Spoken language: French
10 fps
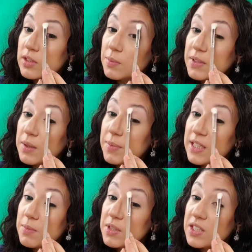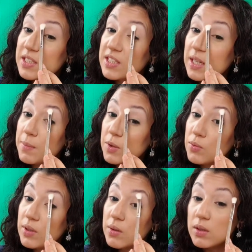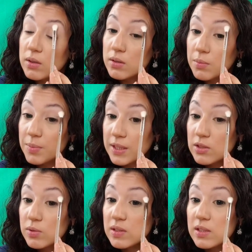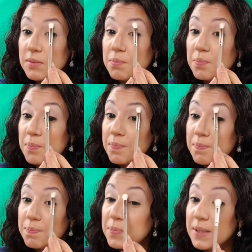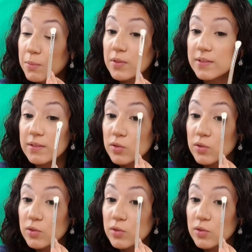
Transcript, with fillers: j'ai mis des beiges, mais j'ai jamais eu un beige aussi pigmentés